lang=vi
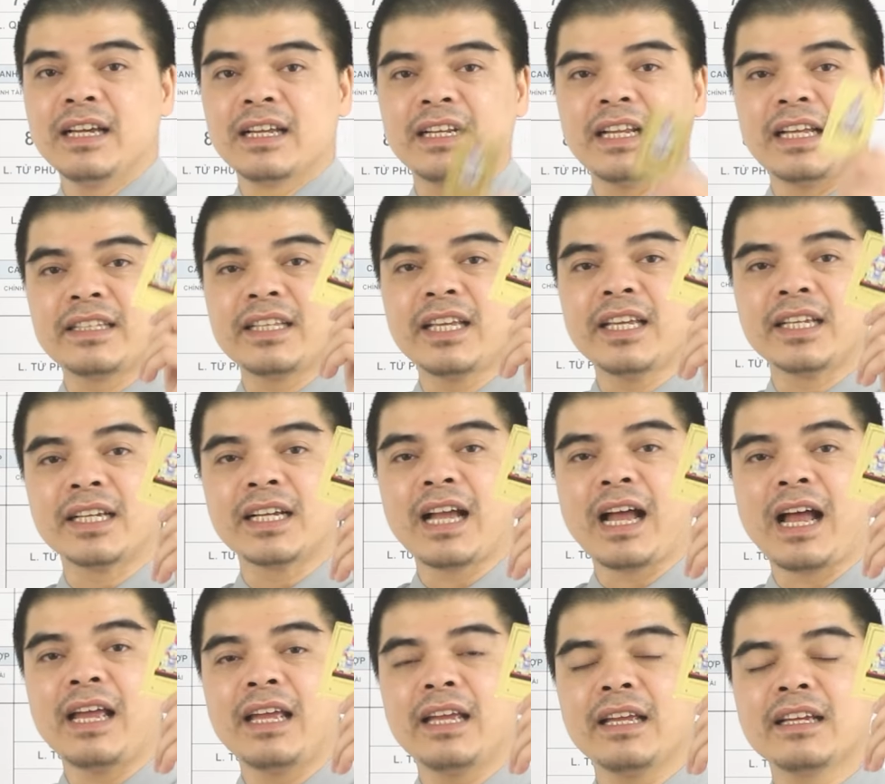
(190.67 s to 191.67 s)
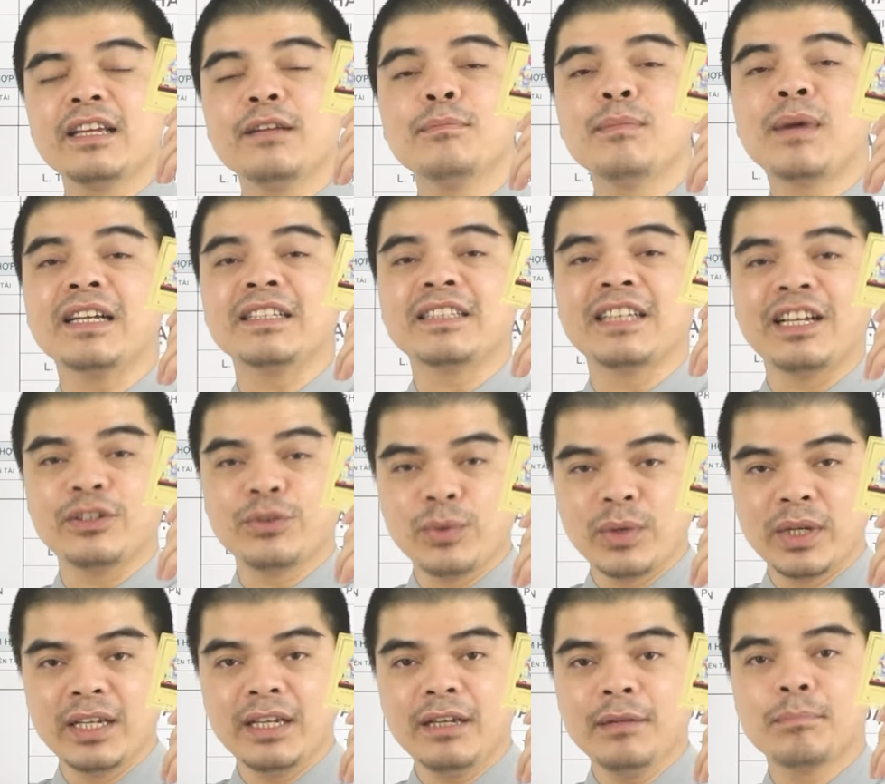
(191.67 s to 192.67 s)
để thỉnh cái kim bài Thái
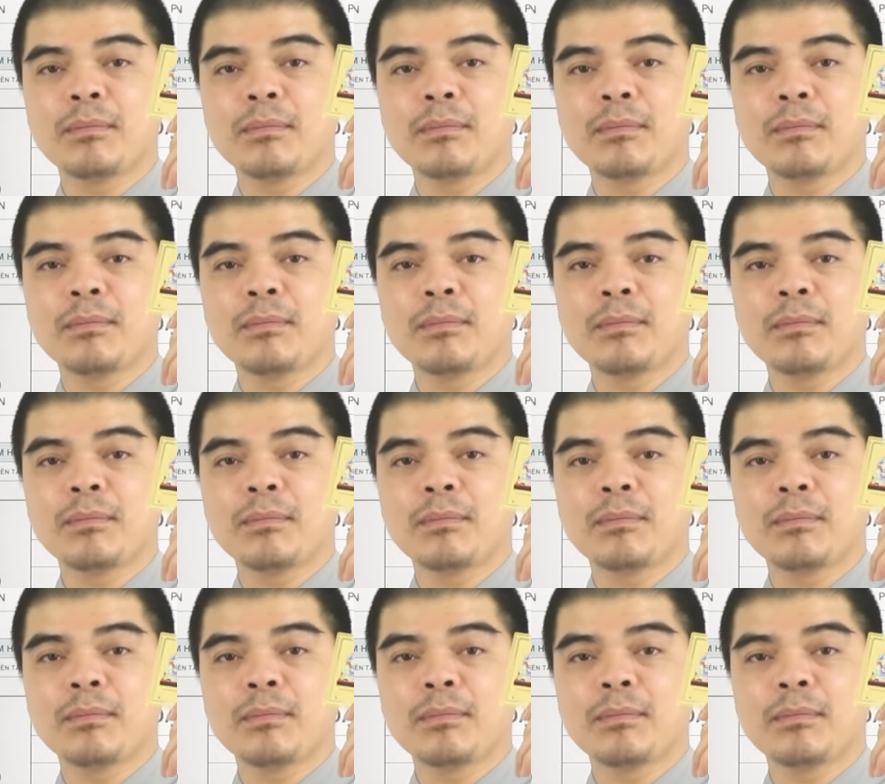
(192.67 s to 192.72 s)
Tuế